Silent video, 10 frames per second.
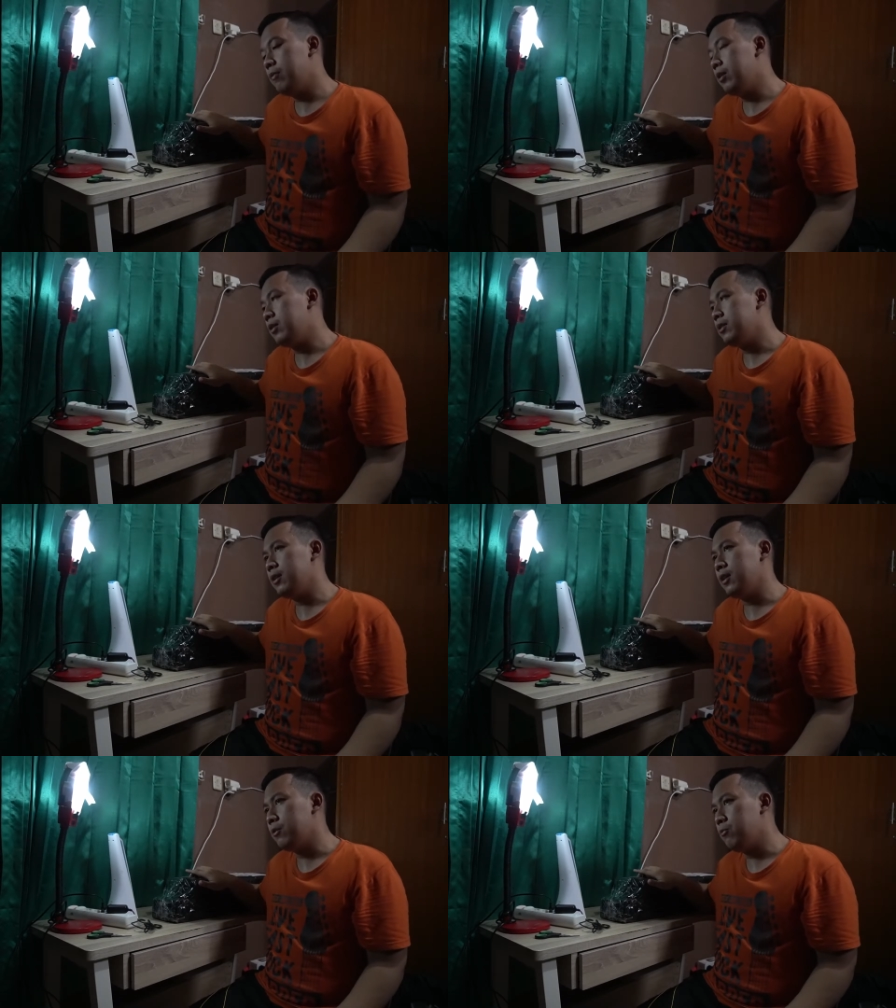guys
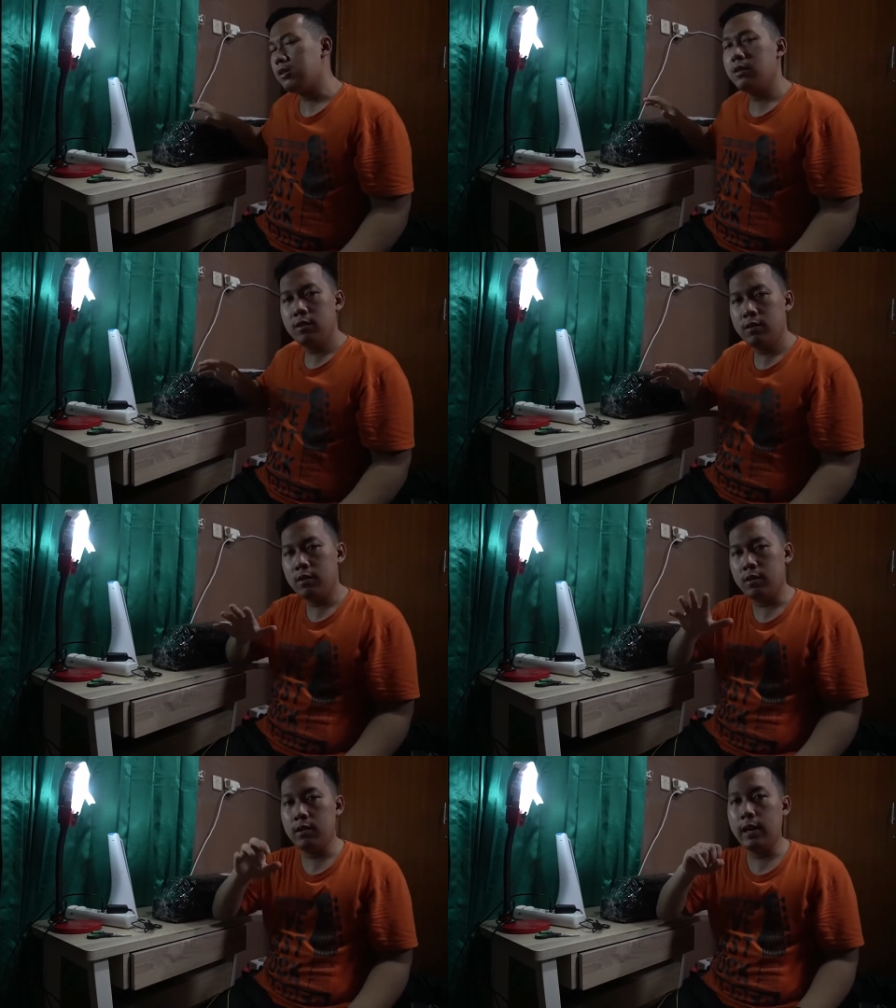kan ya buat
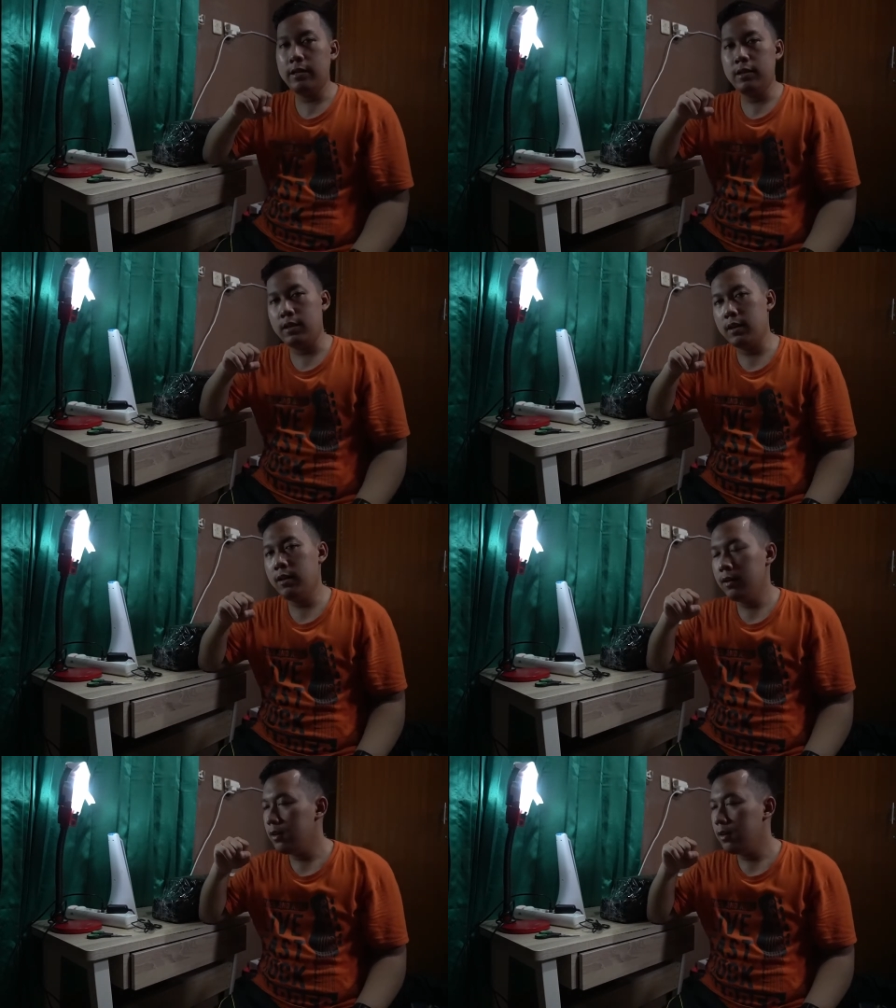uh, lighting ya